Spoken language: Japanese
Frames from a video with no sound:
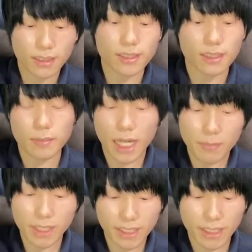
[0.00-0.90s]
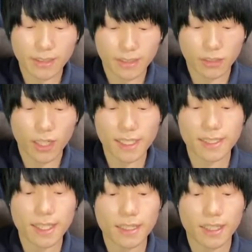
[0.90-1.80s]
ですね。あんまりないんですけど、
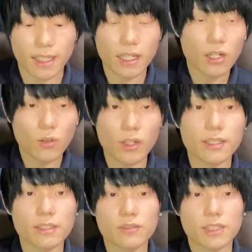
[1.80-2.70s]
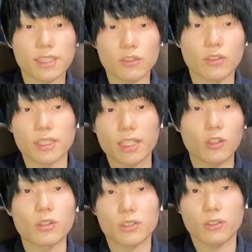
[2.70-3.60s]
8ターンで終わるうちの2
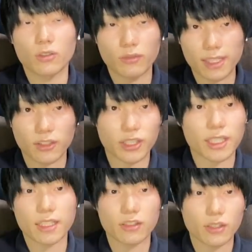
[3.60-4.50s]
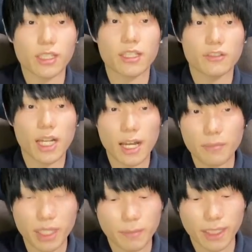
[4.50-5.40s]
個、その技を引かないといけないので、あ
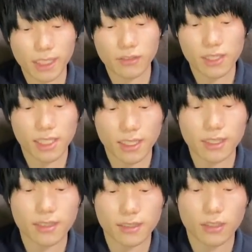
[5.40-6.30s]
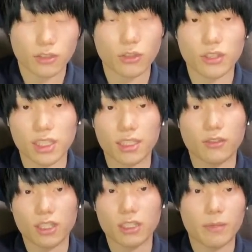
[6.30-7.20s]
んまりパターンとしてはないんですけど、それを引いた
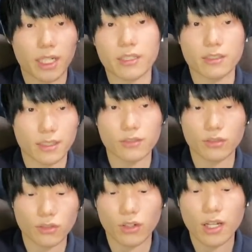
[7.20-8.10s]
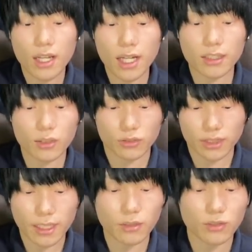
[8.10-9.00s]
時に負けるっていうのと、あとはこの
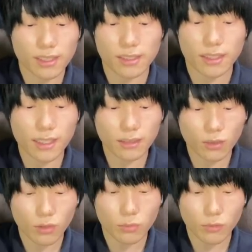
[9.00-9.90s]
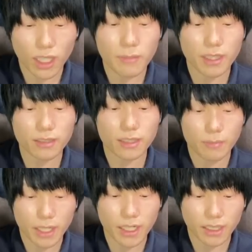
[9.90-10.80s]
転倒ですね。転倒をもらいまくっ
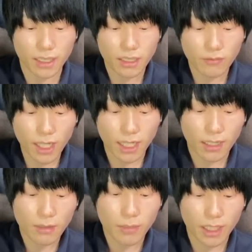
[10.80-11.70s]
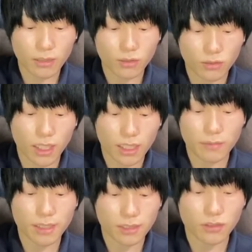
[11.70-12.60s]
た場合は、負けることがあり
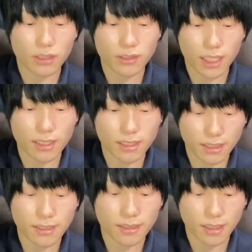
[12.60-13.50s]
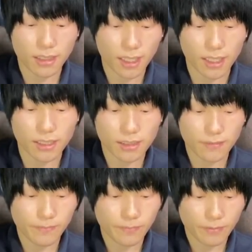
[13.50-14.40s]
ますよという感じですね。はい。
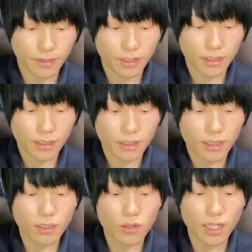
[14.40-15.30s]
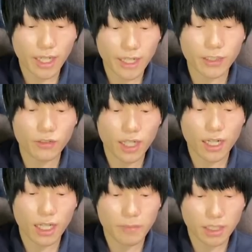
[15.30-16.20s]
で、今回エリオンが
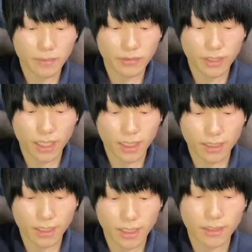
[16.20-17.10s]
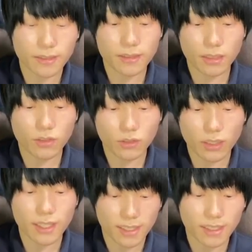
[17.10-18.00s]
開幕バフはかかってないんですけど、こ
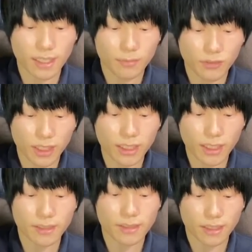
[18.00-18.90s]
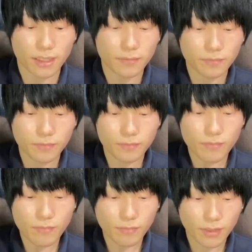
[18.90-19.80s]
れは全然問題ないですね。
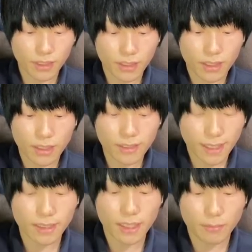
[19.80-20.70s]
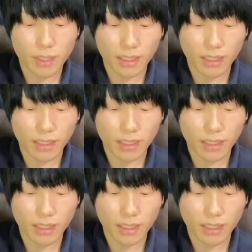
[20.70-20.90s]
で、3ターン目。